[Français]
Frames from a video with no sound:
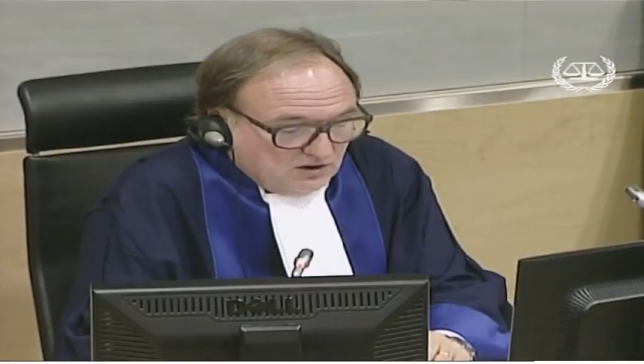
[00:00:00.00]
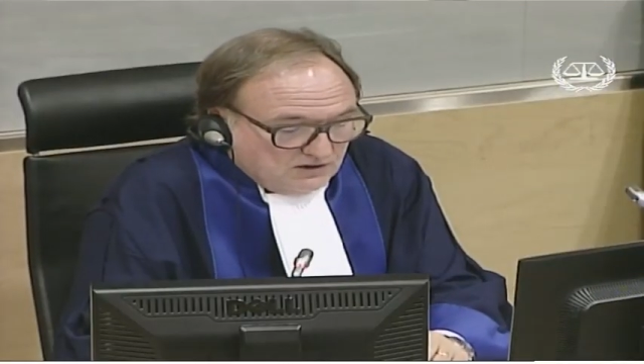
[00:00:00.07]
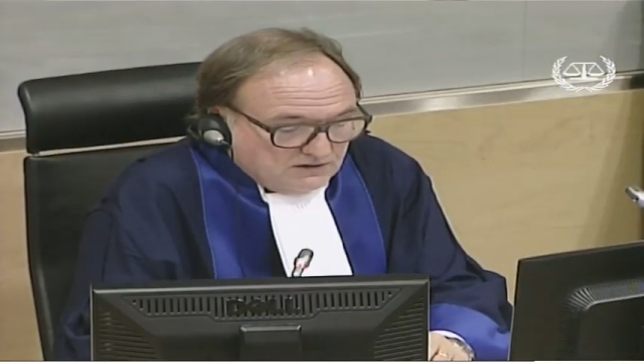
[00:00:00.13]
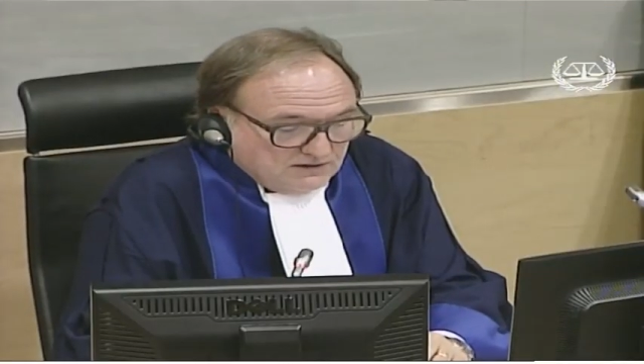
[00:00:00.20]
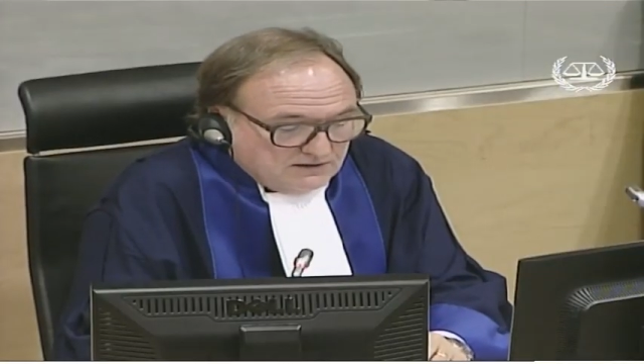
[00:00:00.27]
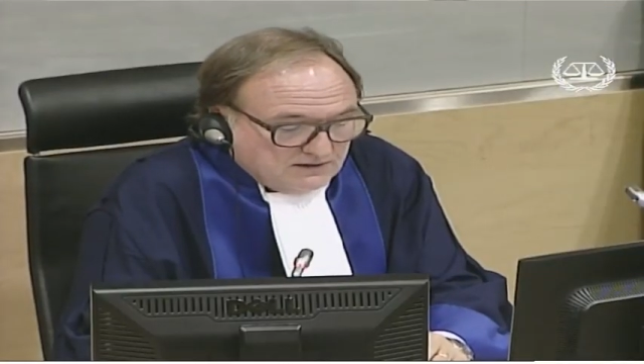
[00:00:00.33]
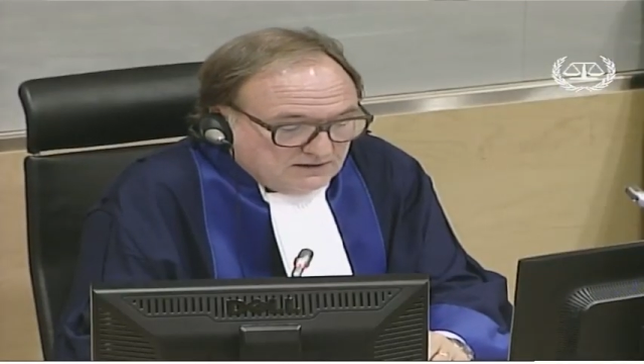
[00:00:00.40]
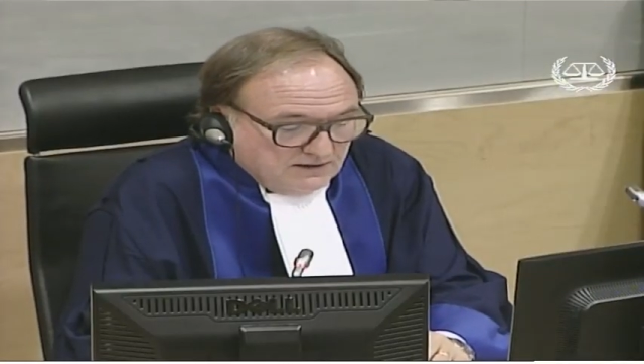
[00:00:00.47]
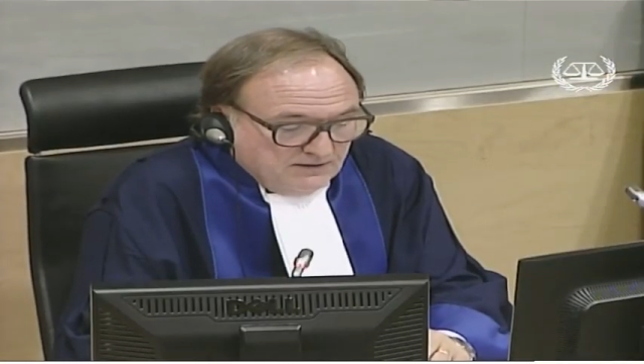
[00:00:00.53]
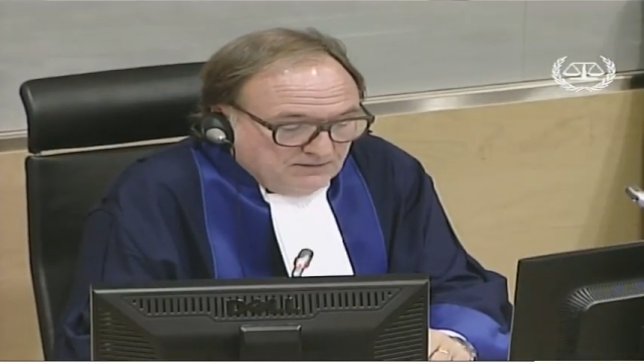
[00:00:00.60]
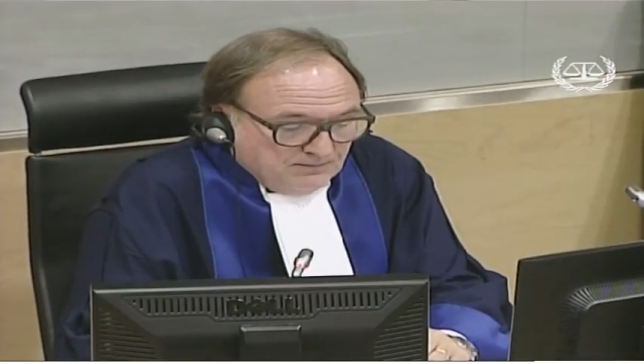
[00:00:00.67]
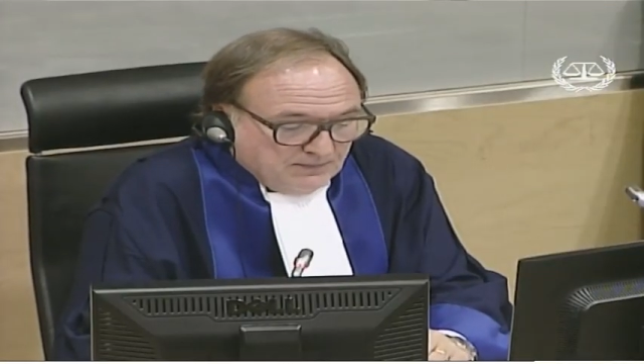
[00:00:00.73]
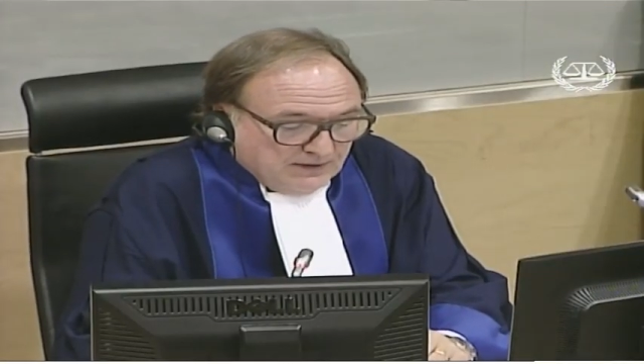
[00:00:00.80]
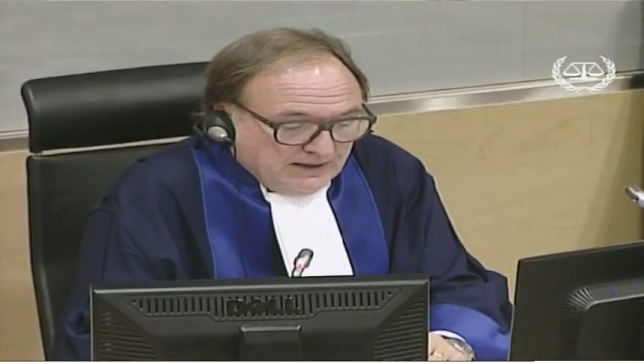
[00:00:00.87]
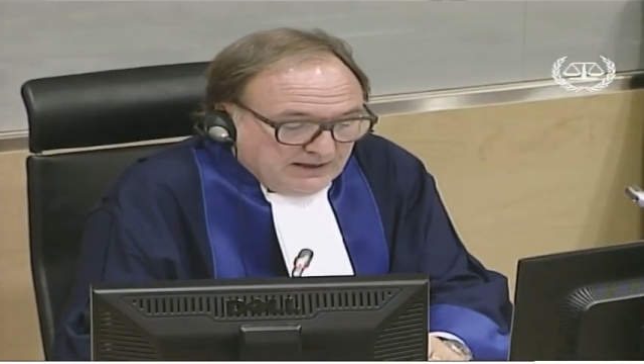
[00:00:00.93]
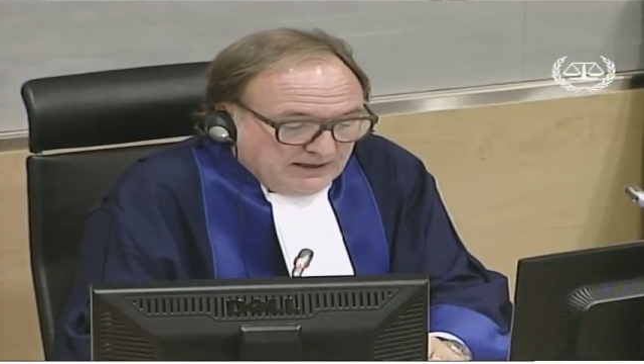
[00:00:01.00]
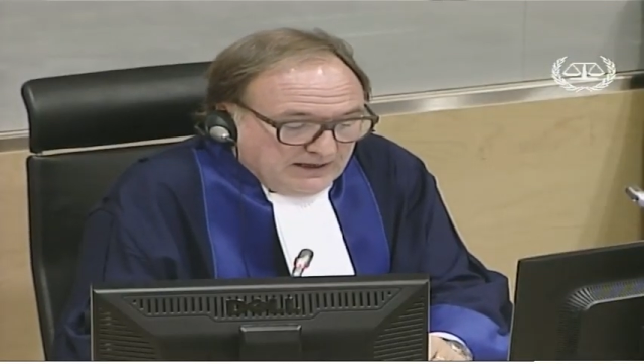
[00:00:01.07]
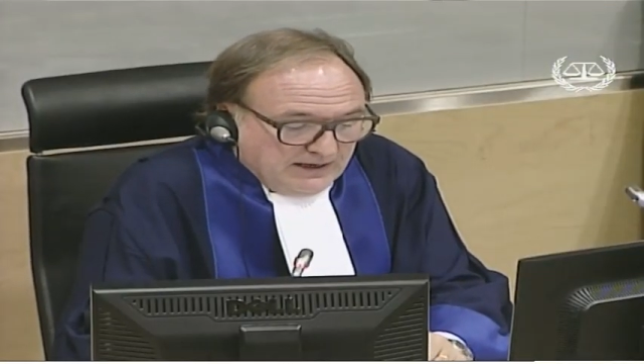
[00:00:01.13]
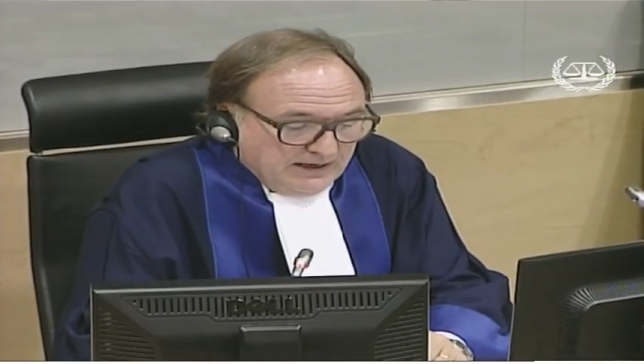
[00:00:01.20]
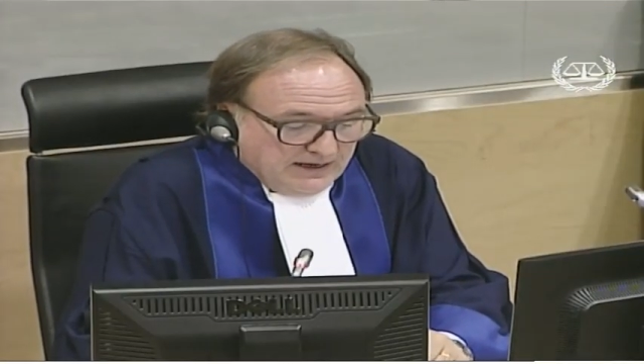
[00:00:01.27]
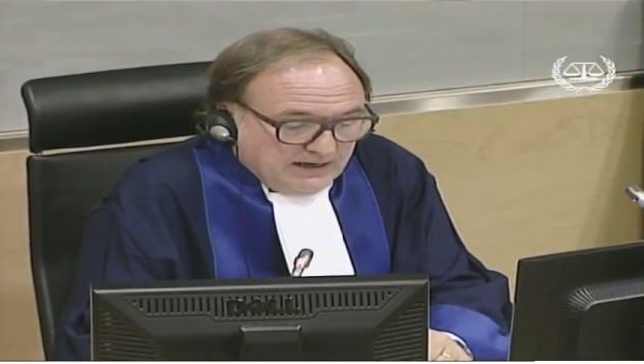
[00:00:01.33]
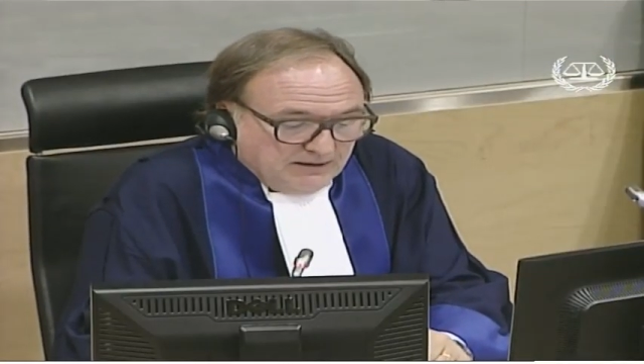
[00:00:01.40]
2015,
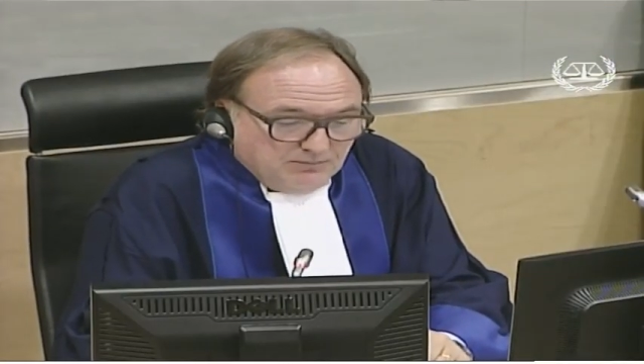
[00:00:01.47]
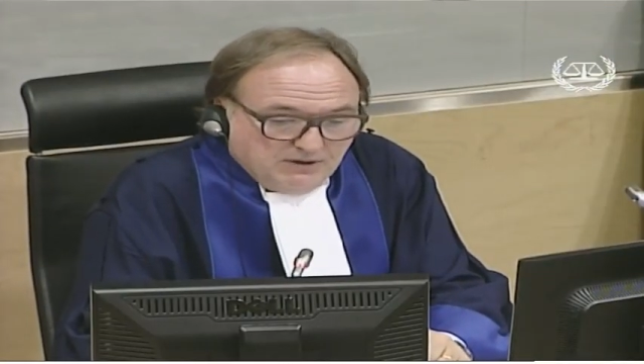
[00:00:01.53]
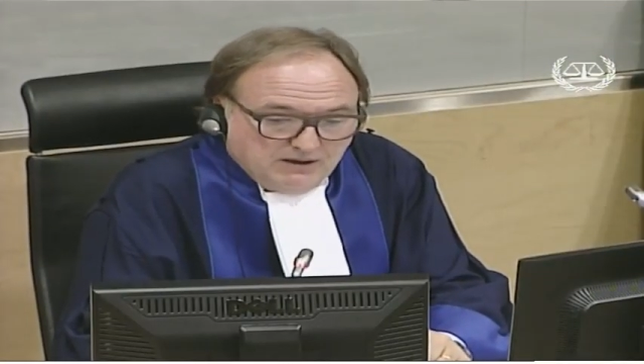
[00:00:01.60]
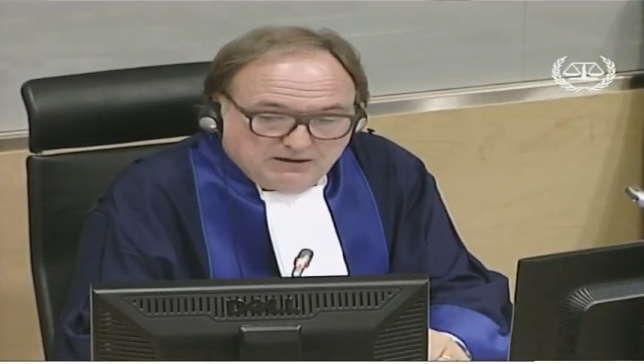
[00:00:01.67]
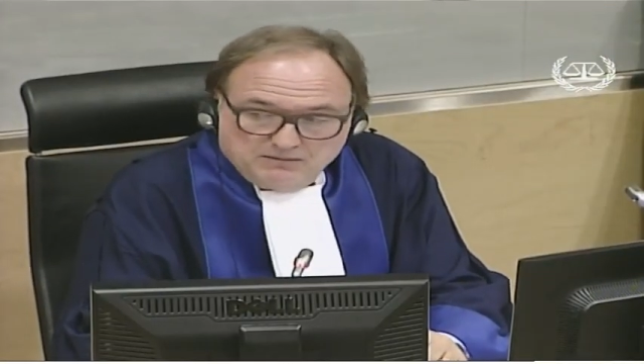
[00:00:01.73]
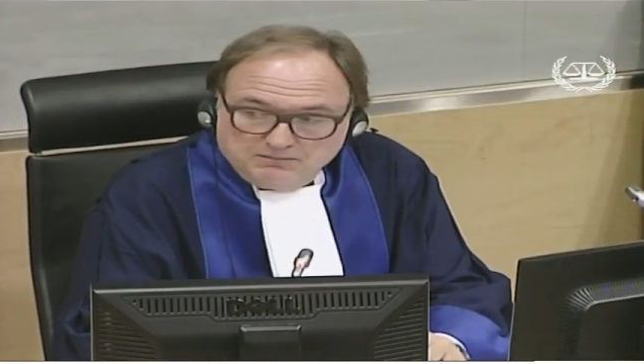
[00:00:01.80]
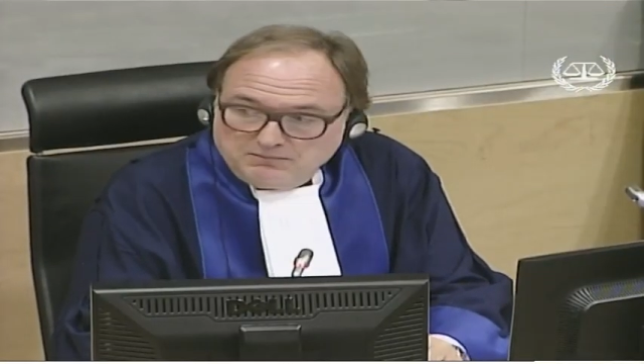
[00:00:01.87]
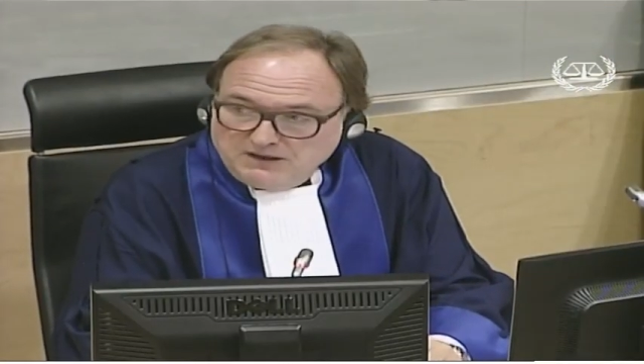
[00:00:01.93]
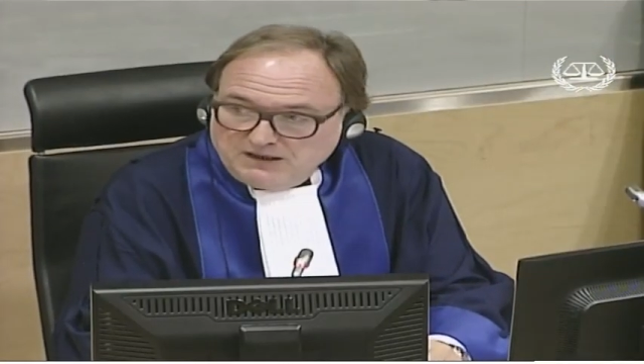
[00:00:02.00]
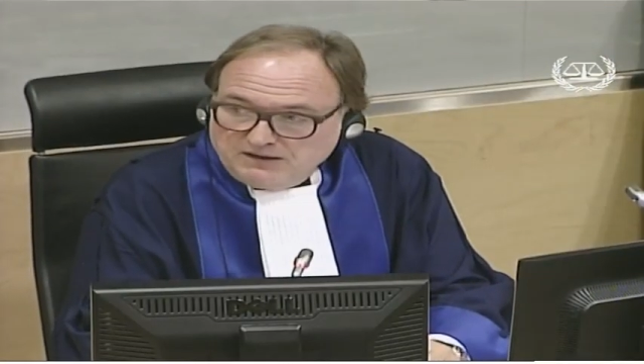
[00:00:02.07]
Ahmad Al-Faki al